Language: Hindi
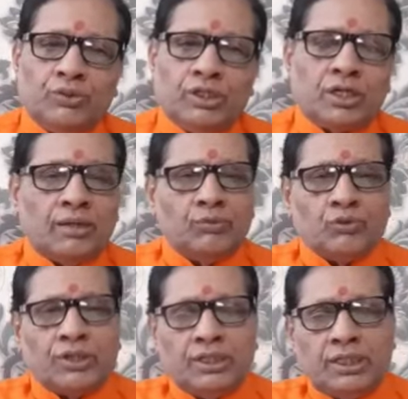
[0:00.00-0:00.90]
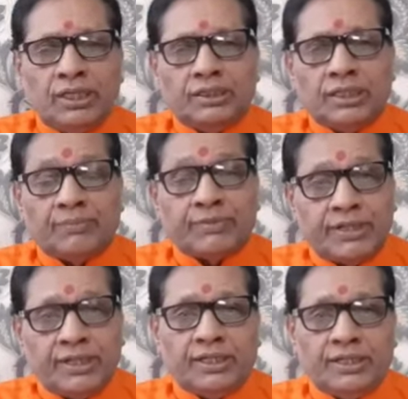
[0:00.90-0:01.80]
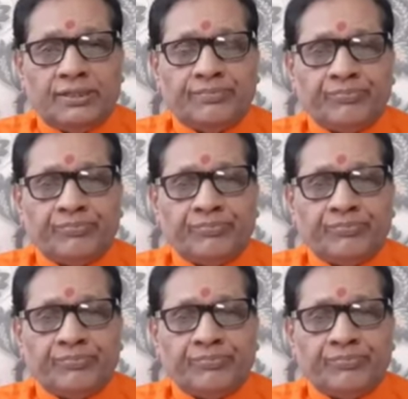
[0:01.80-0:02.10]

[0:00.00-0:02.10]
उन्हीं कामों के लिए यदि आप करेंगे